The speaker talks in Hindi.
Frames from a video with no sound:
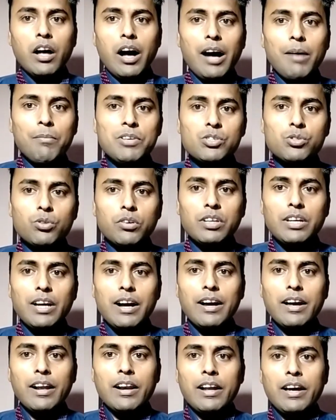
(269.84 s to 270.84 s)
अब इसको क्या
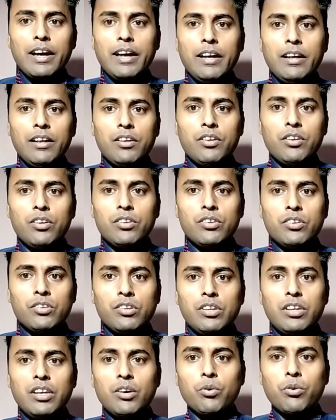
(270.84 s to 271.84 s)
करना है
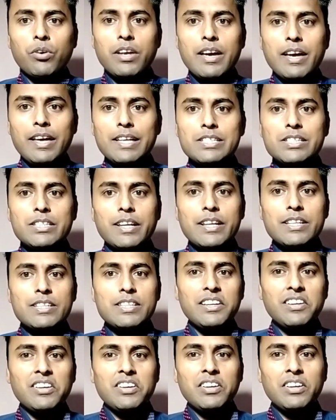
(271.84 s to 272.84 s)
ये हो गया इस तरह
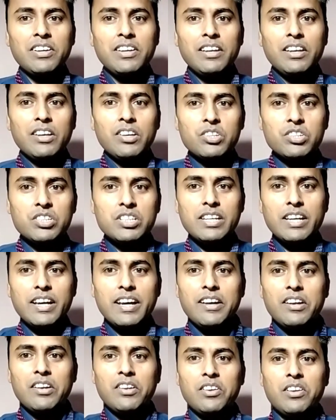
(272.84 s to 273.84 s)
से ठीक
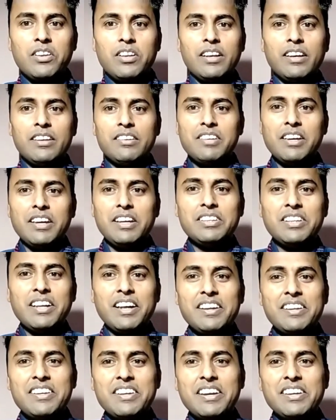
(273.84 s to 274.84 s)
है ये
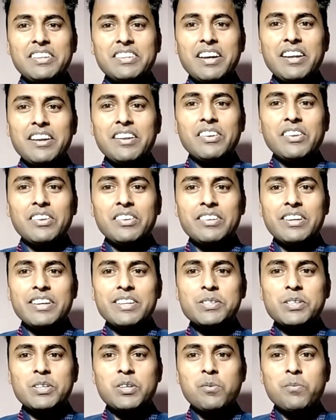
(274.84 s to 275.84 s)
इधर ये इधर ये
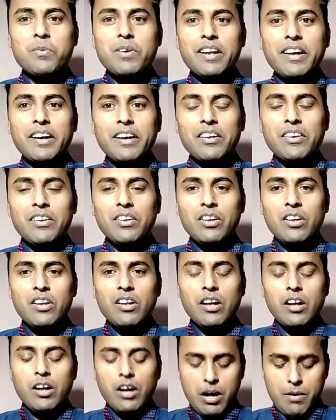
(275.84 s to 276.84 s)
इसके ऊपर है
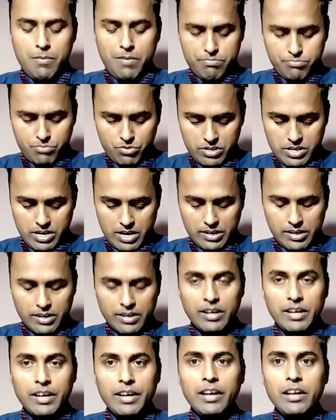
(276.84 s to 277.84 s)
अब आपको क्या
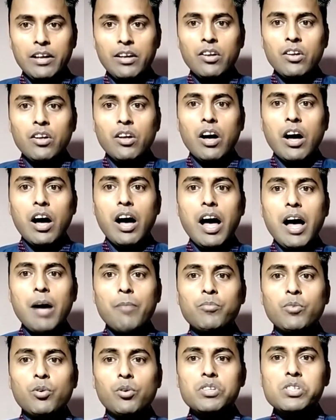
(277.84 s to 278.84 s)
करना है
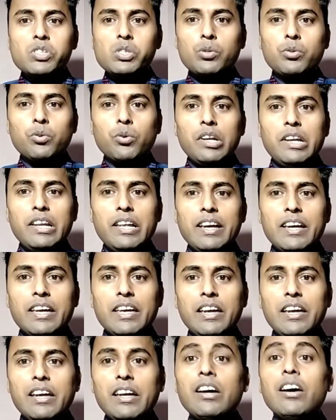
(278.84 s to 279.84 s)
आपको इसको
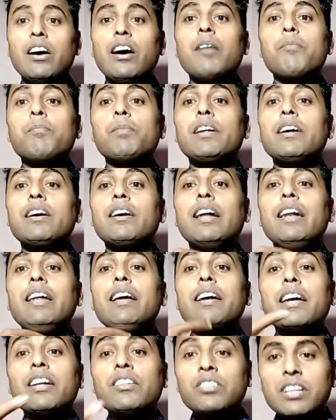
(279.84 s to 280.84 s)
लेके अपने
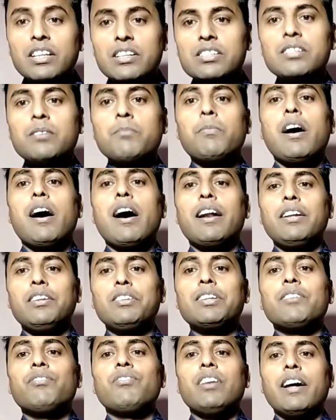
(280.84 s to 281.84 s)
गले के अंदर से बाहर की
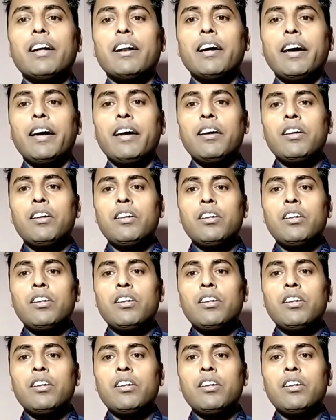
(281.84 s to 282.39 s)
तरफ लाना है